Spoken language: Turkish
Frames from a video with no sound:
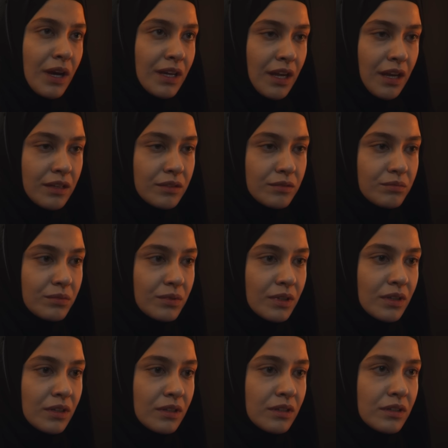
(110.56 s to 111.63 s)
Ben yani
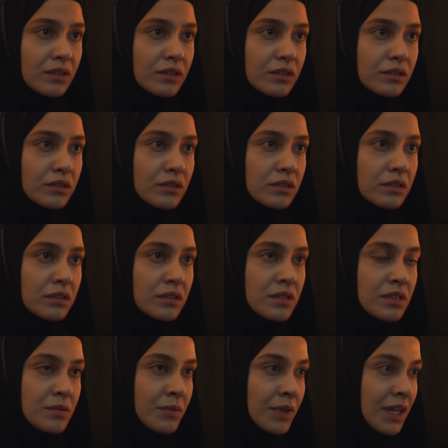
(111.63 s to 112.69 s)

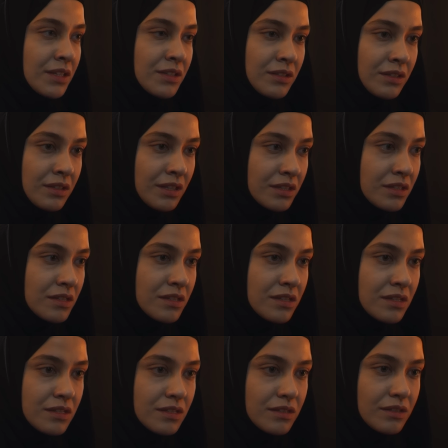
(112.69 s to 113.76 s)
hırsıma geçti deyince
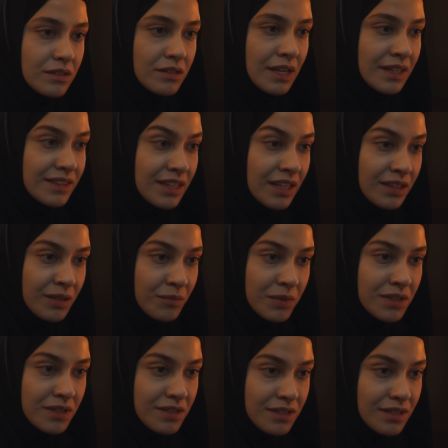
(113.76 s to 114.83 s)
siz
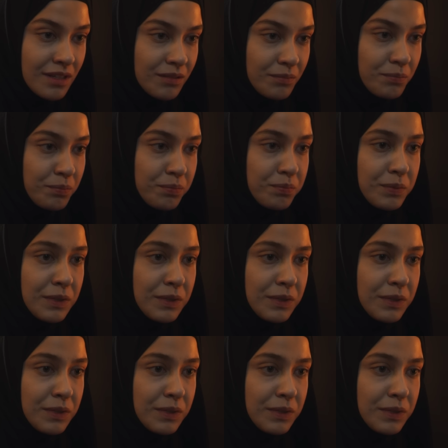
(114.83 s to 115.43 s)
reddedilme hırsıyla...